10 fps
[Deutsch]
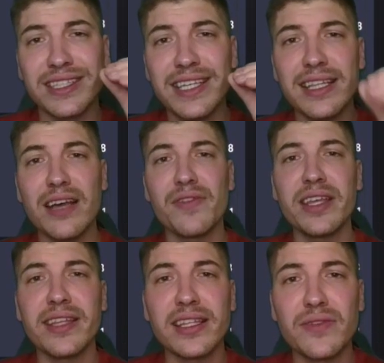die Level
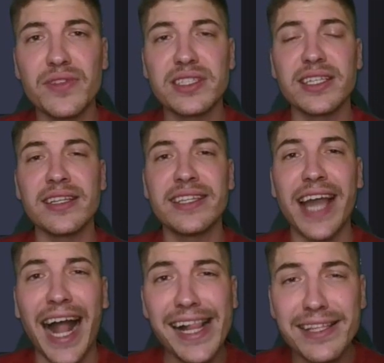identifizieren,
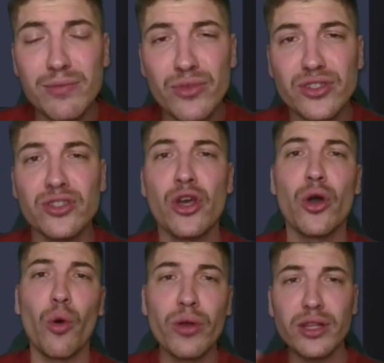die halten müssen
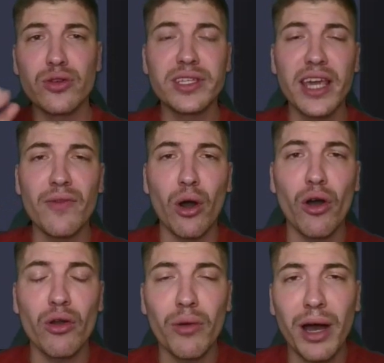und natürlich gehen wir auch,
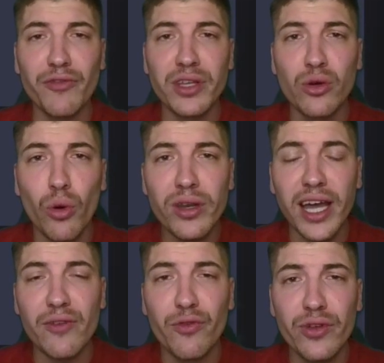nochmal auf den Grund
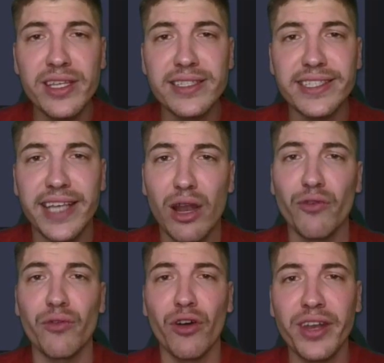ein für diesen Sell-Off
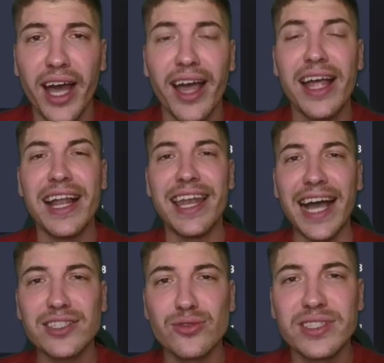und von daher
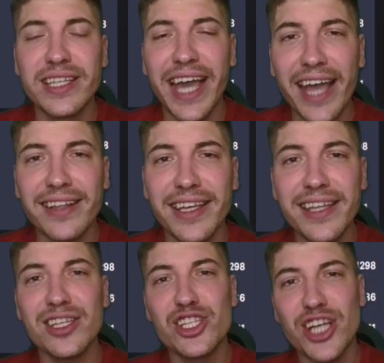lasst uns direkt
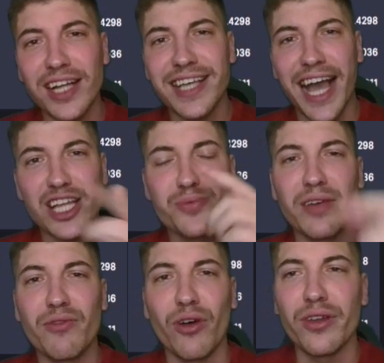in die Charts
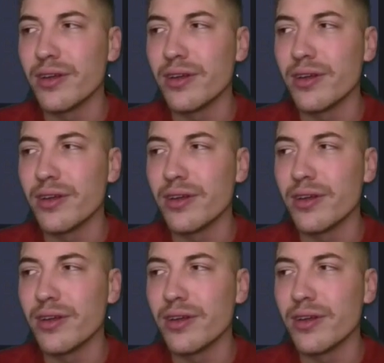reinspringen, Freunde.